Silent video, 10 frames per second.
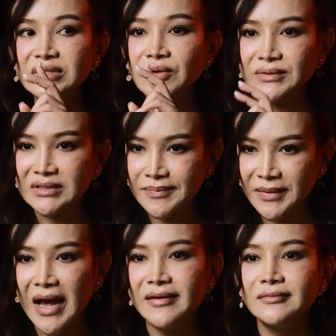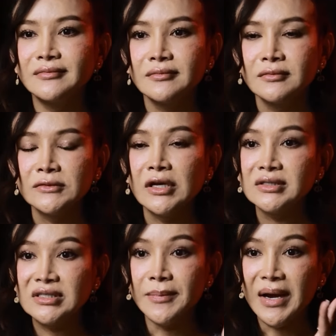ที่ส่งเสริม
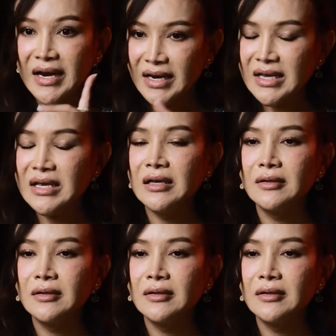กันได้ดี